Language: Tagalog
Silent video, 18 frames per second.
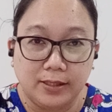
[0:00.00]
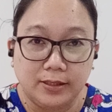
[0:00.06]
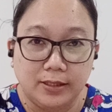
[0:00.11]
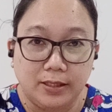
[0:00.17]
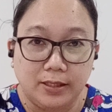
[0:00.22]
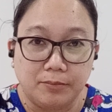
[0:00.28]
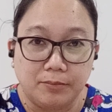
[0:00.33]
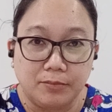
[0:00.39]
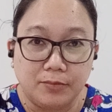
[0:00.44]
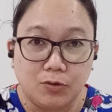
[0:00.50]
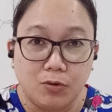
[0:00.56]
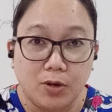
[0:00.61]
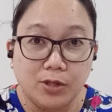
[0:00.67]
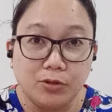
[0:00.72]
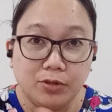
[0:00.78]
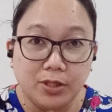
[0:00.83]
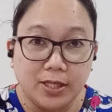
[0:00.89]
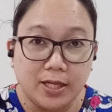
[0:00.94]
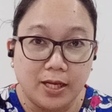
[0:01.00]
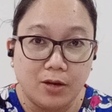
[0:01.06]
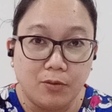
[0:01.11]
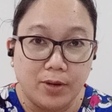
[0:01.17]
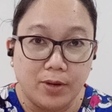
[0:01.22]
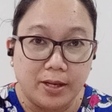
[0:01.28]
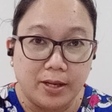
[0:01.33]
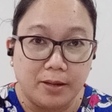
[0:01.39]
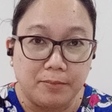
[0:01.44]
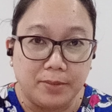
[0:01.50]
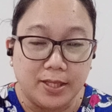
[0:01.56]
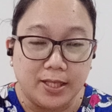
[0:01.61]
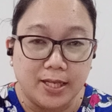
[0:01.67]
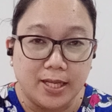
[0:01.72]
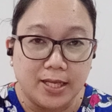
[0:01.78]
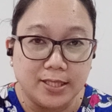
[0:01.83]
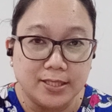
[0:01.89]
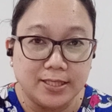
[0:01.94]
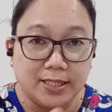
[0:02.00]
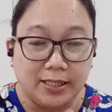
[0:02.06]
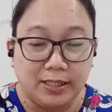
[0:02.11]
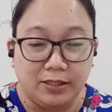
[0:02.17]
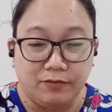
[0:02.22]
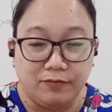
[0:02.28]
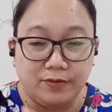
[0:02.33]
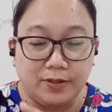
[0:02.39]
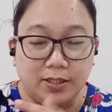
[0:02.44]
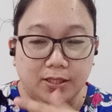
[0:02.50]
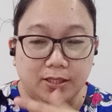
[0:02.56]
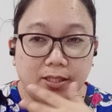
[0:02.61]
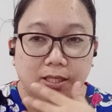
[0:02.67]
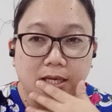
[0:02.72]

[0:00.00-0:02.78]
team kung anong ginagawa namin sa TV.